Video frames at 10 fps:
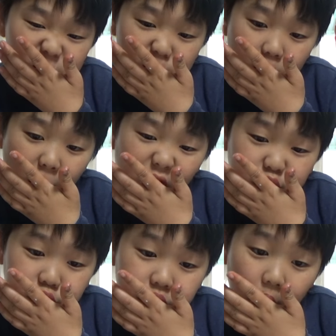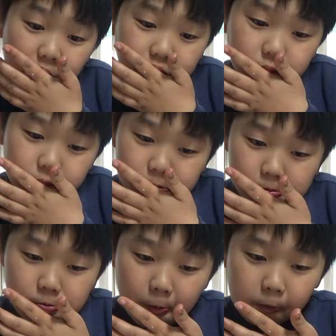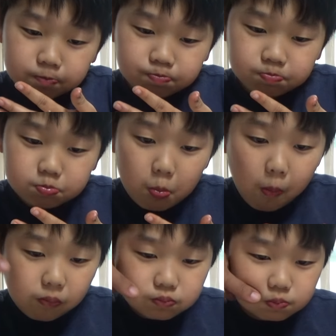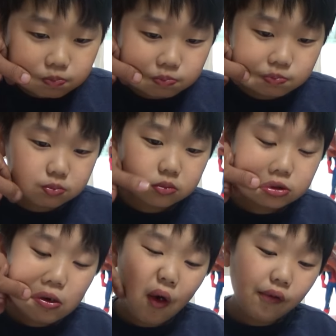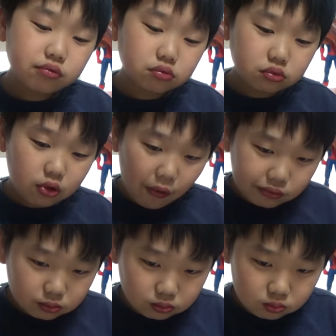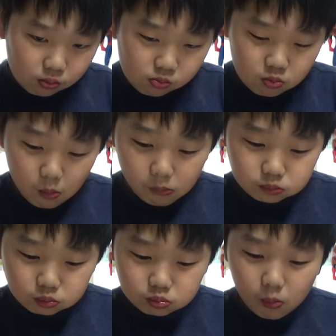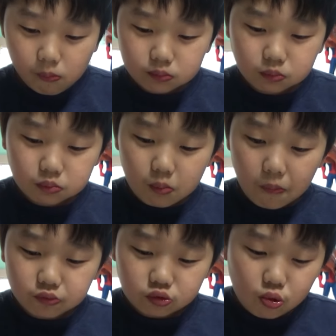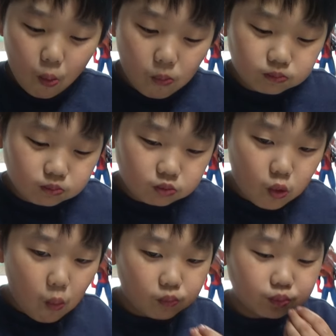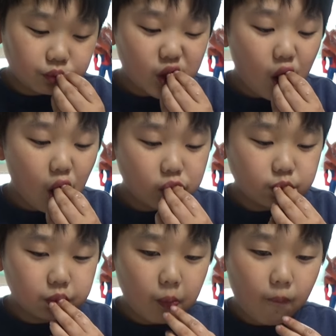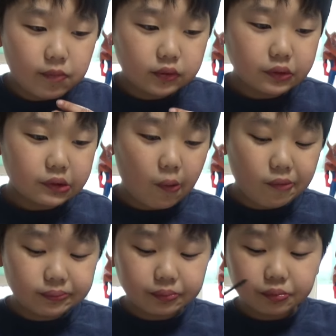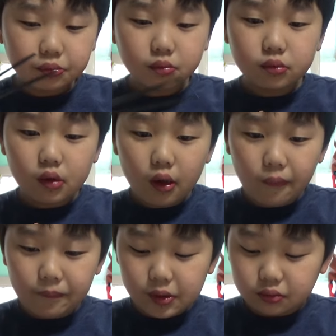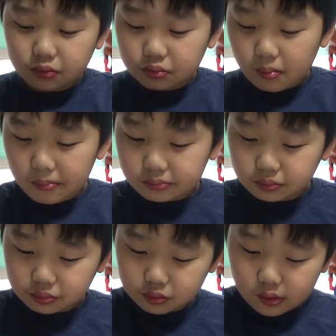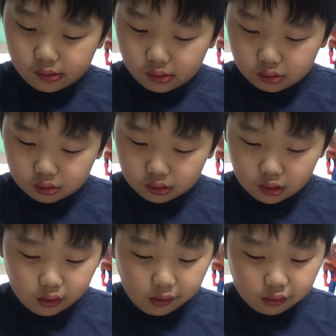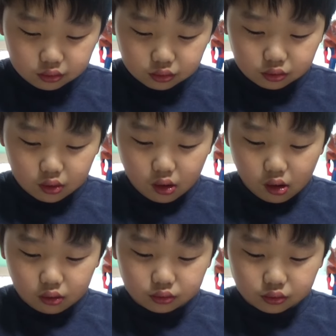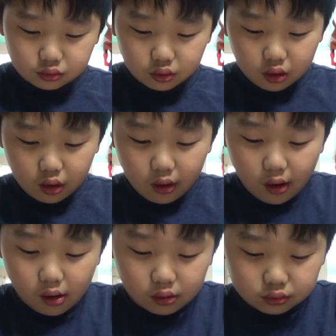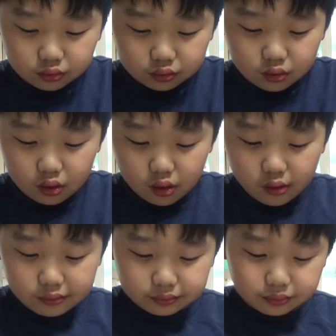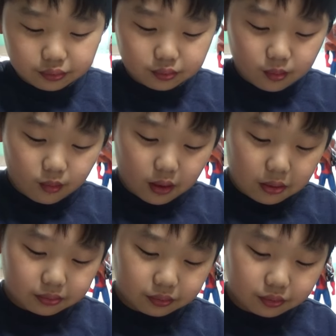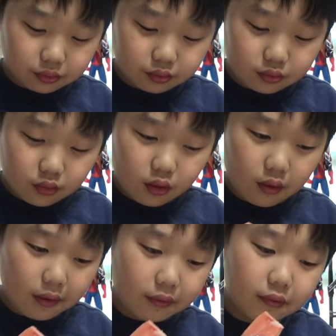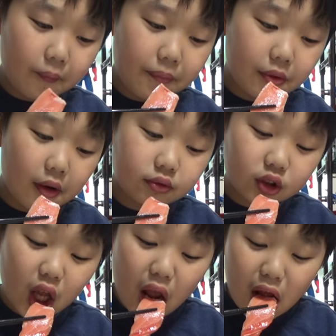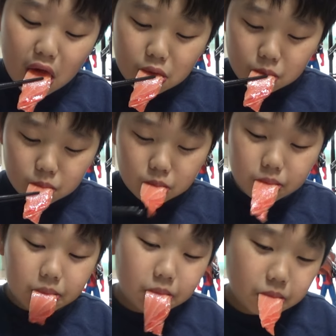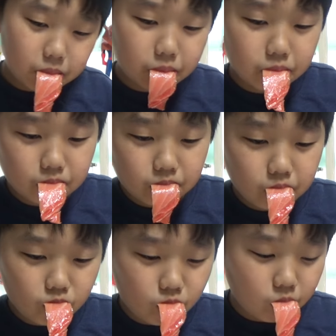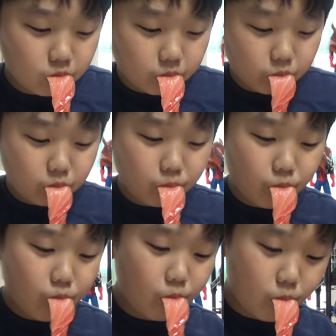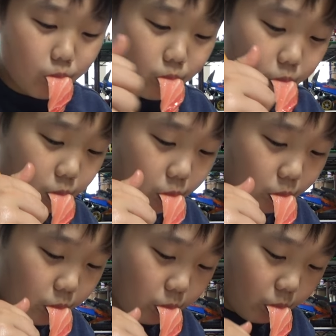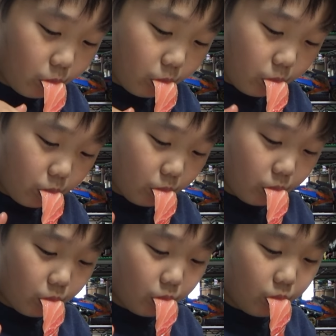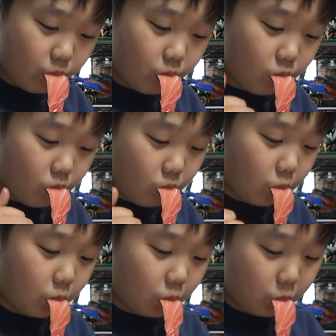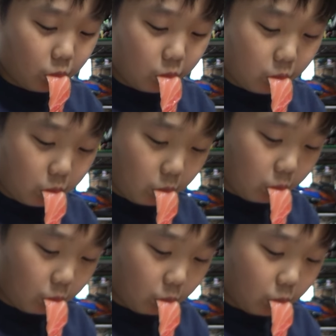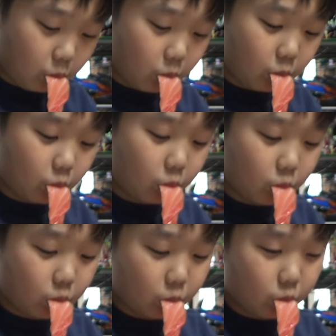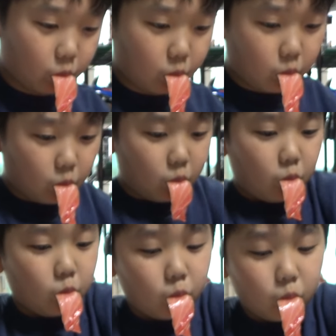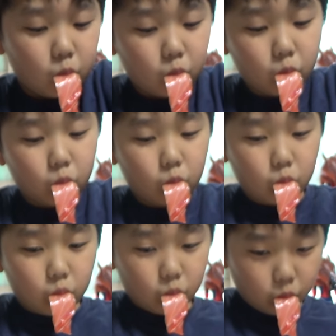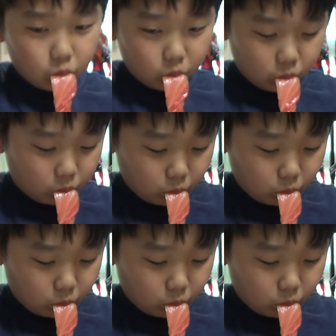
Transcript: 어떤 사람이 생각나고 우리 사랑하는 연서 같은 사람 딱 보면서 아, 우리 연서 사줘야겠어, 먹어주고 싶어, 그런 생각 나는 거 좋은 것 같으니까 여러분도 기회 되시면 요번 행사 때 한번 맛있게 드셔보시고요. 어, 참치 한번 맛을 들으시면 물론 좀 돈은 앞으로 많이 나가실 겁니다. 솔직히 저 같은 경우에도 친구하고 이제 저 참치를 좋아해가지고 요거 참치 맛을 드리고 나니까 솔직히 맨날 먹고 싶은 게 참치인데 에,